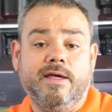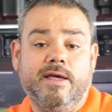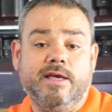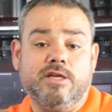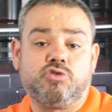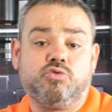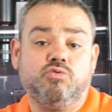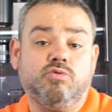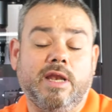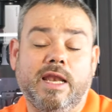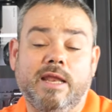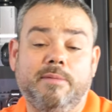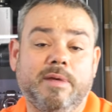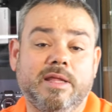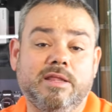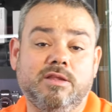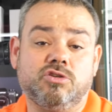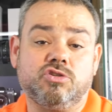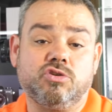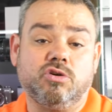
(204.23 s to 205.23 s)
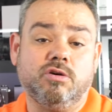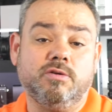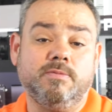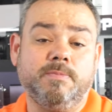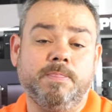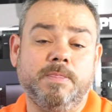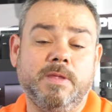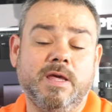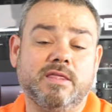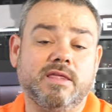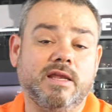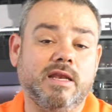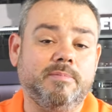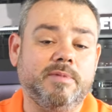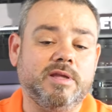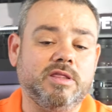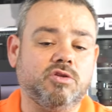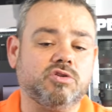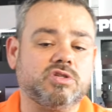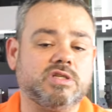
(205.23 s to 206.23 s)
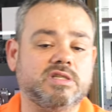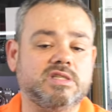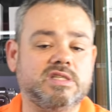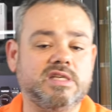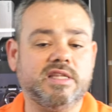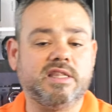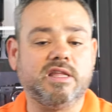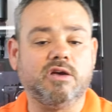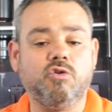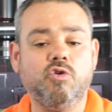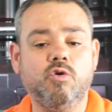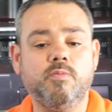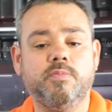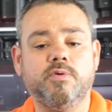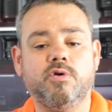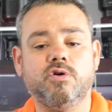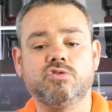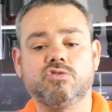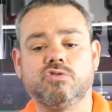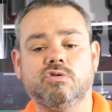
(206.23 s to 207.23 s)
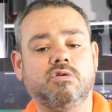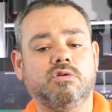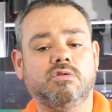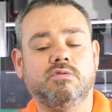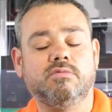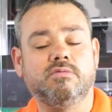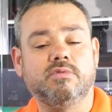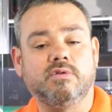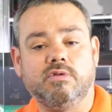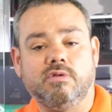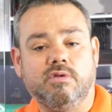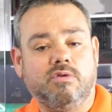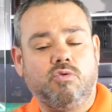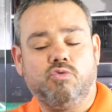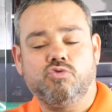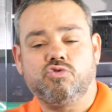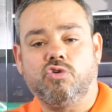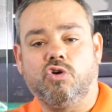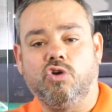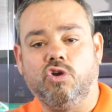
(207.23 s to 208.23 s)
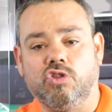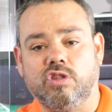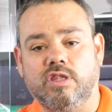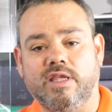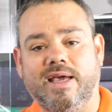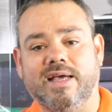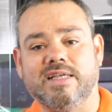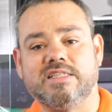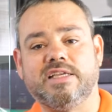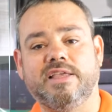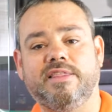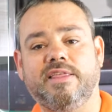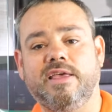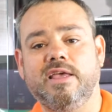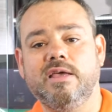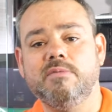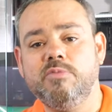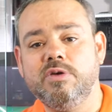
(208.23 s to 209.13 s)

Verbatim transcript: Es un son 10 elementos en 7 grupos, con, incluso con óptica CD.